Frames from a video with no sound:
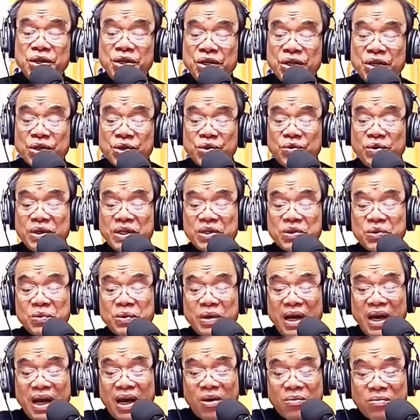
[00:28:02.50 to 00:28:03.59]
chúa giêsu đã
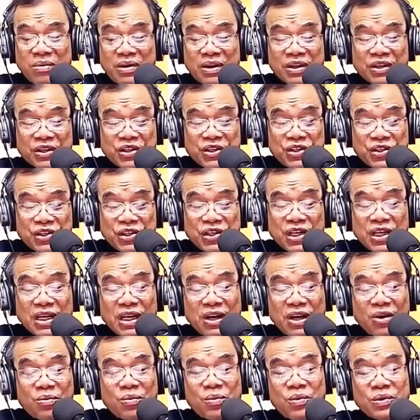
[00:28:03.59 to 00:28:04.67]
học ở trường học
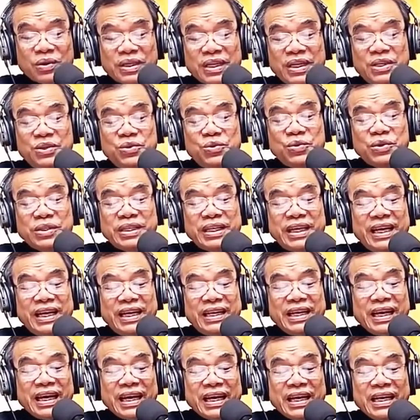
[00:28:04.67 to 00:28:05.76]
của thánh du xe
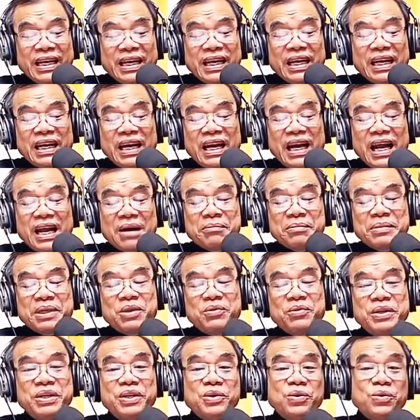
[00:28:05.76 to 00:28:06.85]
để làm theo ý
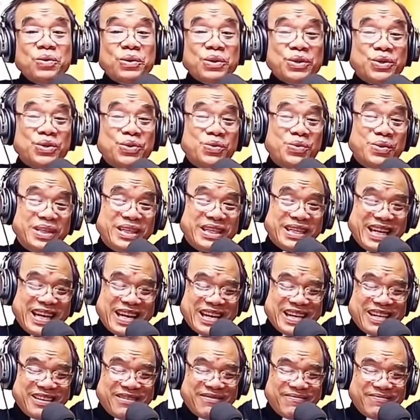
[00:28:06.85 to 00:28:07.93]
của chúa cha
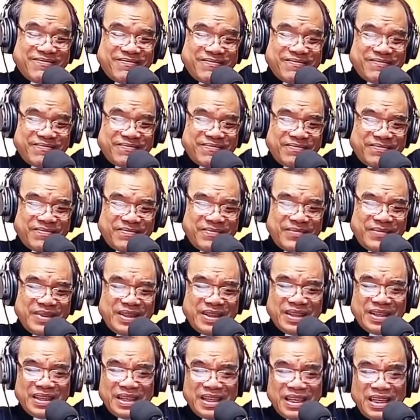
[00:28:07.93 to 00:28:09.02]

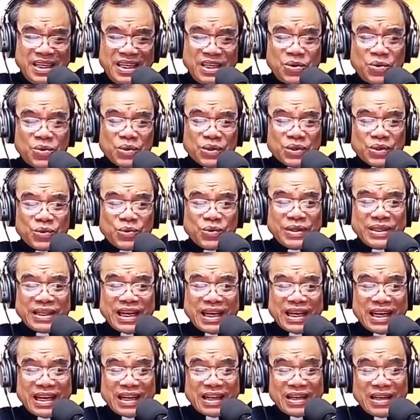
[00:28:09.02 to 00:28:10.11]
ý của chúa cha
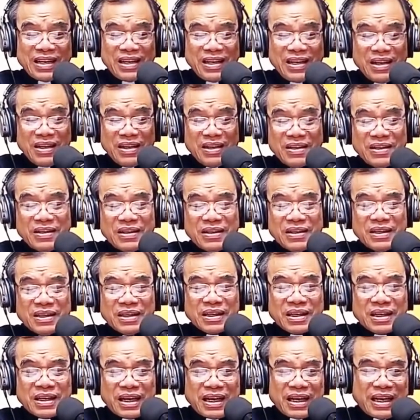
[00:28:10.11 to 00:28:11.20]
là lương thực
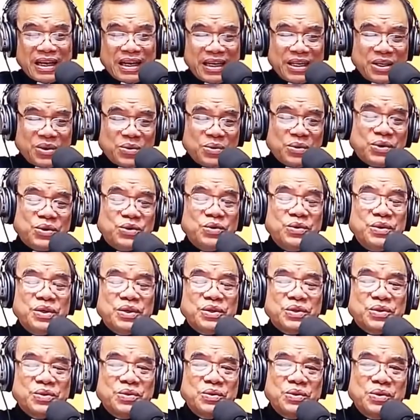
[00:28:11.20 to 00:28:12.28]
hàng ngày của chúa giêsu
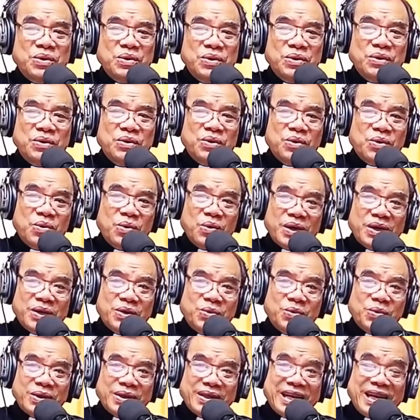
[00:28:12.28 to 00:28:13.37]
của anh của
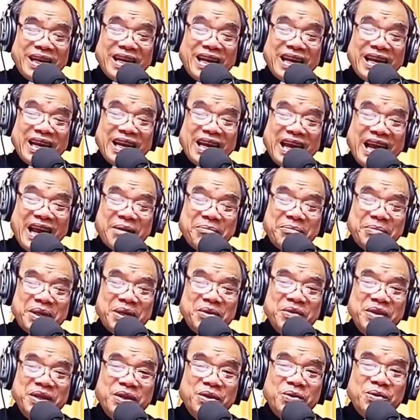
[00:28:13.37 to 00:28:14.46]
ta là làm theo ý
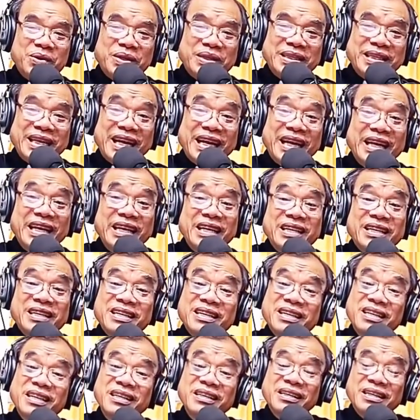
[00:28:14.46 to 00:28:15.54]
của cha
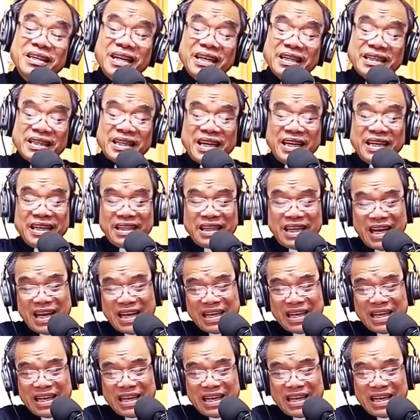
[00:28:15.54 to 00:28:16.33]
đứng đã sai ta